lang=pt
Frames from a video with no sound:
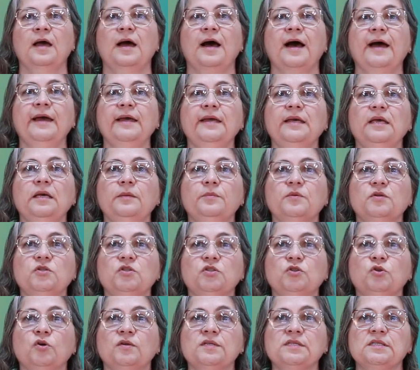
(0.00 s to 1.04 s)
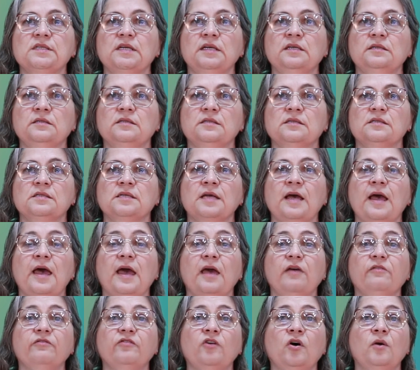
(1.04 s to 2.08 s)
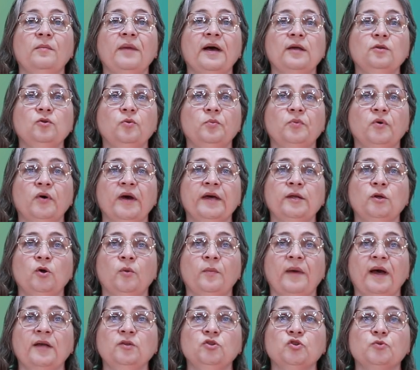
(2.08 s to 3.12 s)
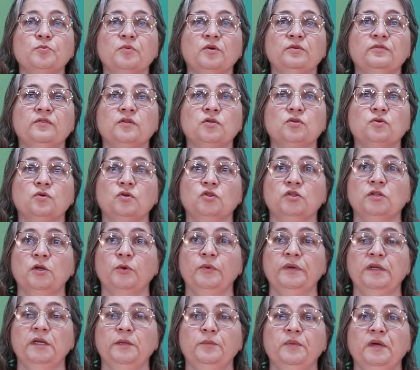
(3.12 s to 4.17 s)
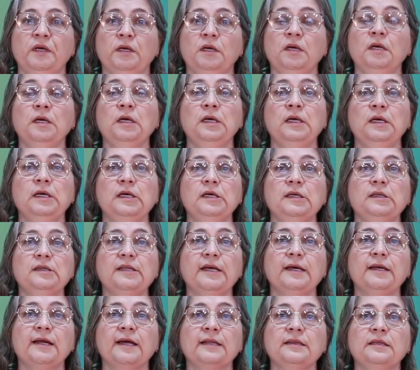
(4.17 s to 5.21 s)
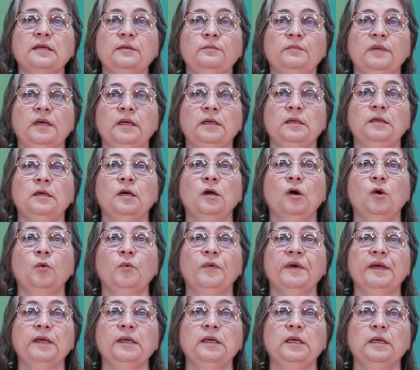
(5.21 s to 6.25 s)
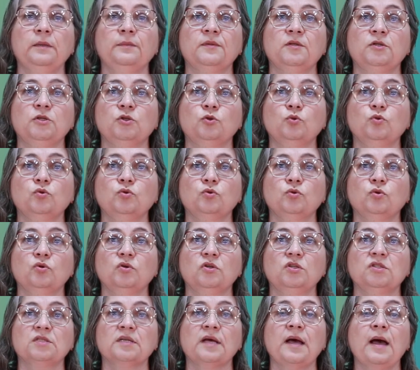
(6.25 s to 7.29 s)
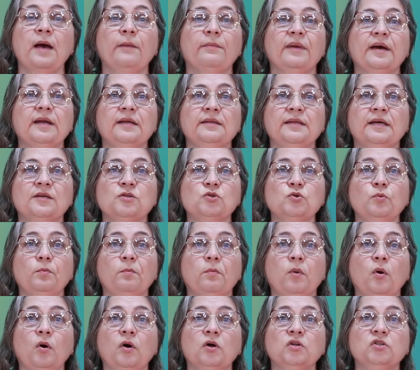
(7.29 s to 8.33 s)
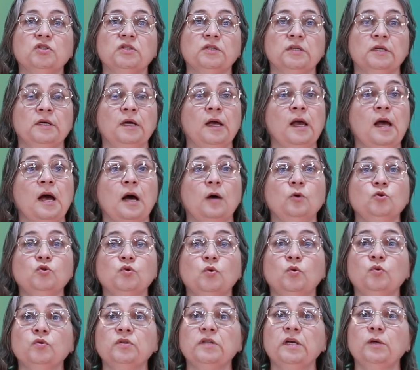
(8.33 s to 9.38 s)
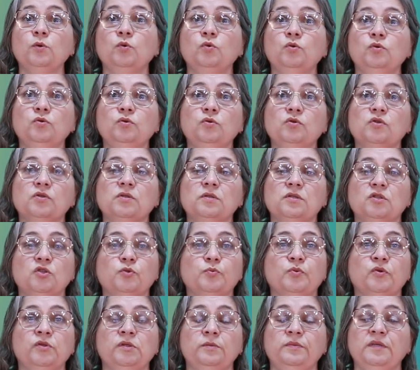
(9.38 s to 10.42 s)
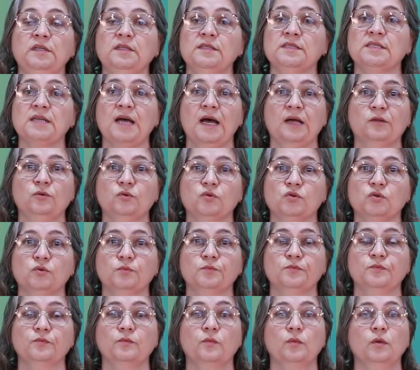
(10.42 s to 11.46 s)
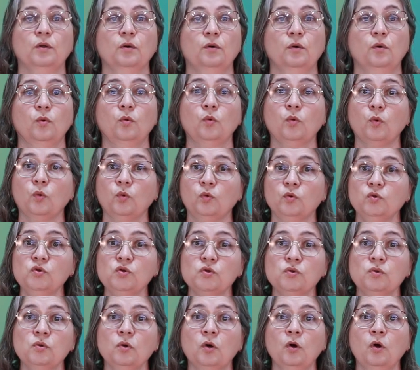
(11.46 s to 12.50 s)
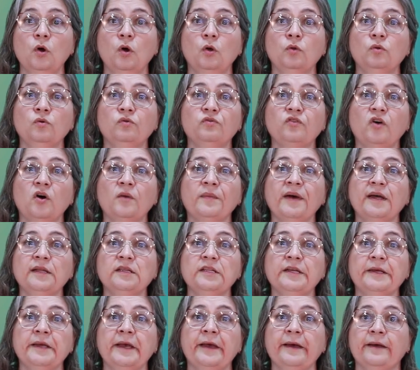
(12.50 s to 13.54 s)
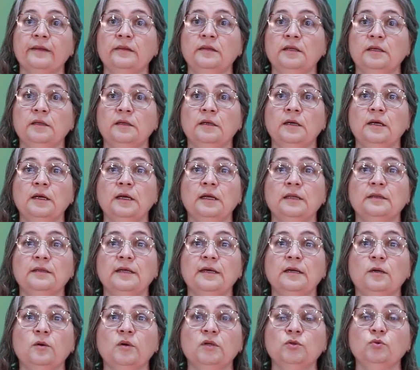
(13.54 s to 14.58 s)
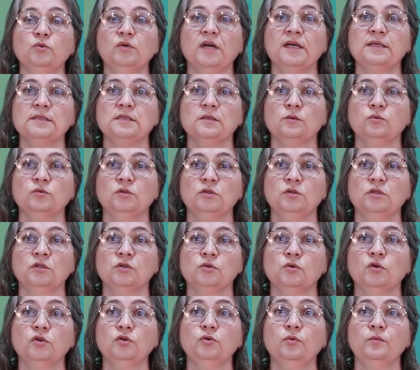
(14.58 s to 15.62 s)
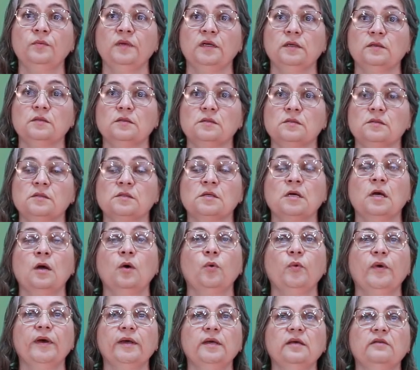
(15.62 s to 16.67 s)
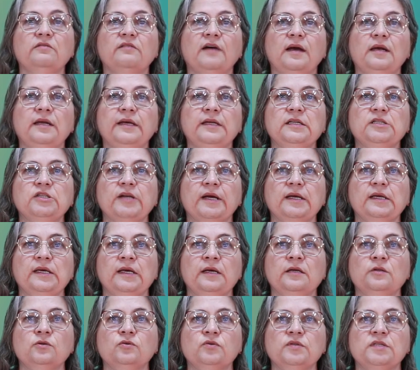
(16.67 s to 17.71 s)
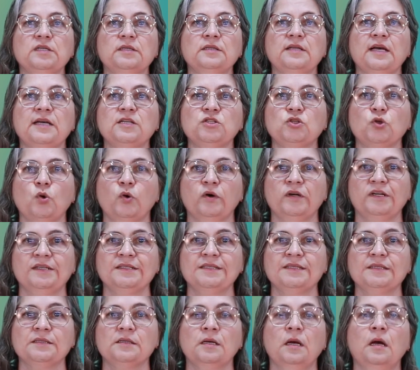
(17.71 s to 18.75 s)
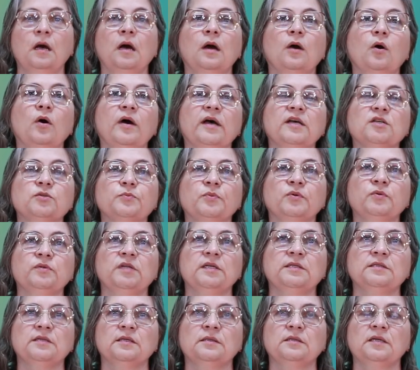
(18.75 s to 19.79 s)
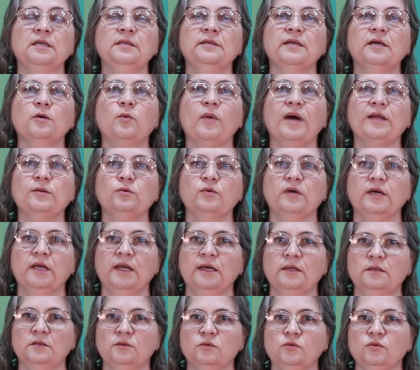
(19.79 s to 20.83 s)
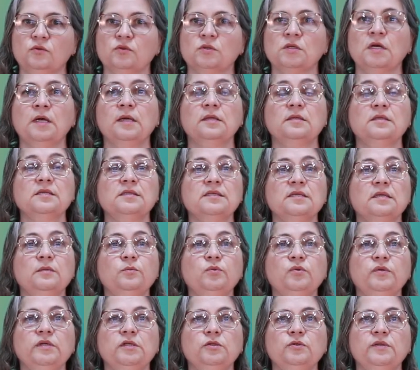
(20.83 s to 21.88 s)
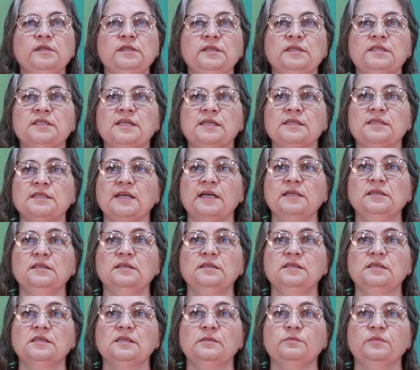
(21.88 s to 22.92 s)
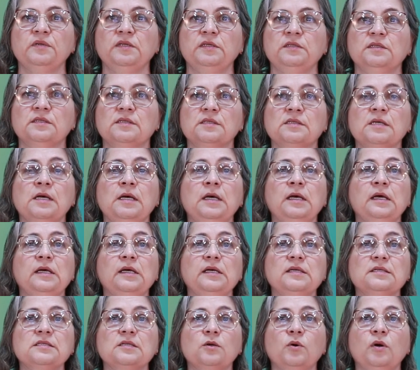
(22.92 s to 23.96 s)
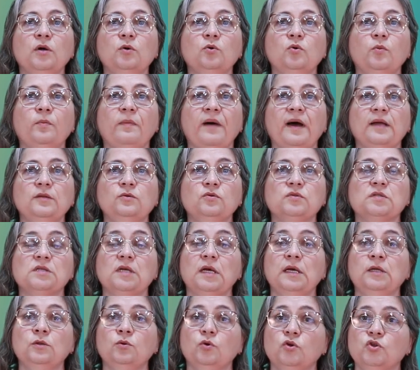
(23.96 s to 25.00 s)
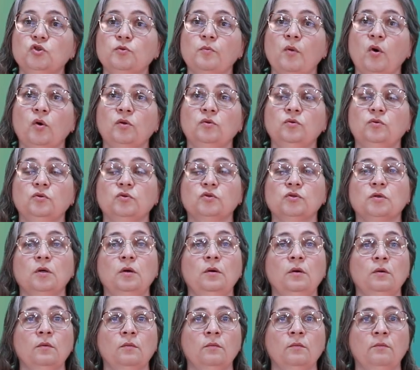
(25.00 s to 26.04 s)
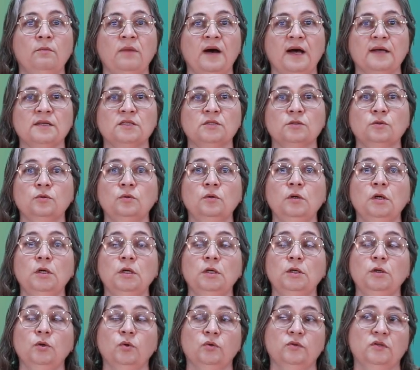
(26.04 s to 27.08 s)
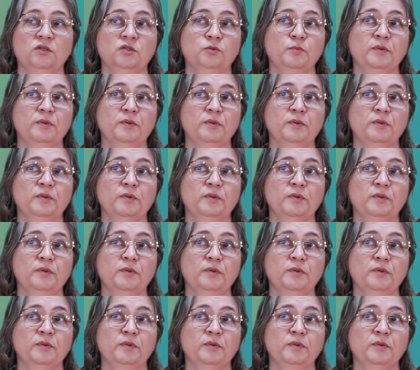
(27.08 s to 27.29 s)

A equipe de docentes é formada por renomados professores da UNB e terá também uma equipe de tutores para dar suporte aos conteúdos disponibilizados. O curso, no formato em EAD, terá uma duração de 18 meses, o equivalente a 510 horas correspondente a 34 créditos, distribuído em 17 disciplinas que estão agrupados em dois módulos, um básico e outro